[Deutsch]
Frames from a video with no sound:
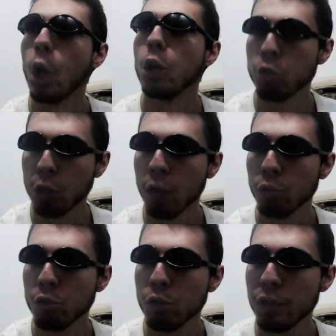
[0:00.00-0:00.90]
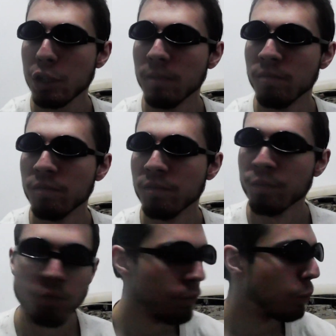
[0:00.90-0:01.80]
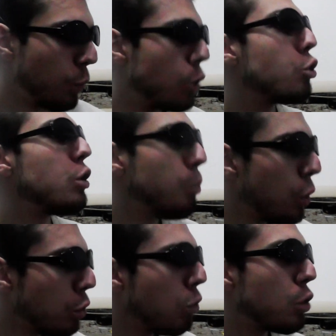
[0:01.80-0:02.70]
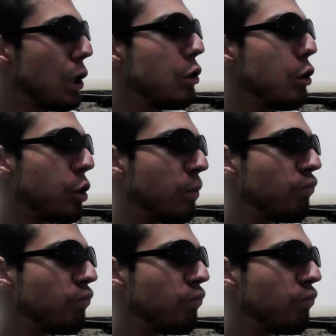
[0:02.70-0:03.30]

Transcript: Alles klar, gut zu wissen. Es ist 7.69 Uhr.